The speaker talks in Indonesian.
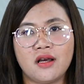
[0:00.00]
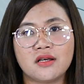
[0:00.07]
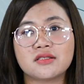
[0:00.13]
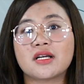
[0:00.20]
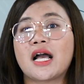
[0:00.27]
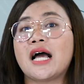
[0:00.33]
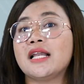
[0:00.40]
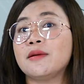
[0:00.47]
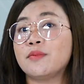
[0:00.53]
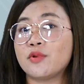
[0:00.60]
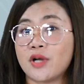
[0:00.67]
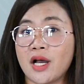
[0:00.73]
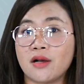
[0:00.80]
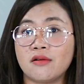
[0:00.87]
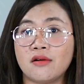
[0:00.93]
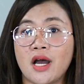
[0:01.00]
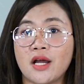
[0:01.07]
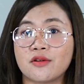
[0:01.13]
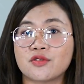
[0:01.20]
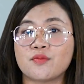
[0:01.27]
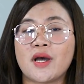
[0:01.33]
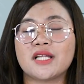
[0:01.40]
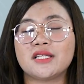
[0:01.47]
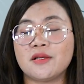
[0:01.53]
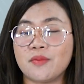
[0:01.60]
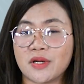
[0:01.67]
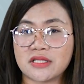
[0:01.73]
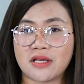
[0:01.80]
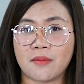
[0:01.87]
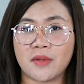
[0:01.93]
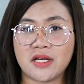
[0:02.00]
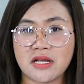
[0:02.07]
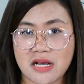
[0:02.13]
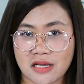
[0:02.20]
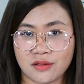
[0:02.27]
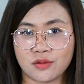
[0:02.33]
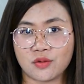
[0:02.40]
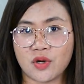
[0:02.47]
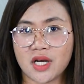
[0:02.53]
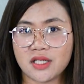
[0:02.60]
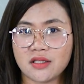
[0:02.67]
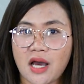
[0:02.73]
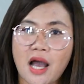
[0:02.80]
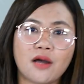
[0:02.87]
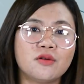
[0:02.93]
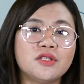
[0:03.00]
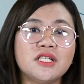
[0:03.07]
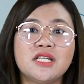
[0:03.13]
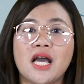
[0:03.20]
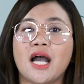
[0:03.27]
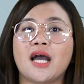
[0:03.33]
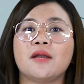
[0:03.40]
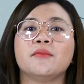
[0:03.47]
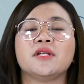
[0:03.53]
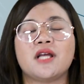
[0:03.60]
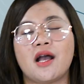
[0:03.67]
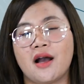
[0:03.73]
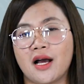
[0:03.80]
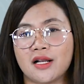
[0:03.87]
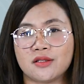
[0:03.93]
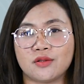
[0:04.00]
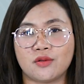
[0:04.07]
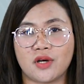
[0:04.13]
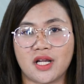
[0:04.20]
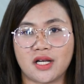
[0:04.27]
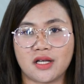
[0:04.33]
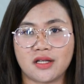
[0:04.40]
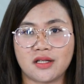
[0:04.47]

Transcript: Sekalipun aku harus mati bersama dengan Tuhan, aku tidak akan menyangkal Tuhan.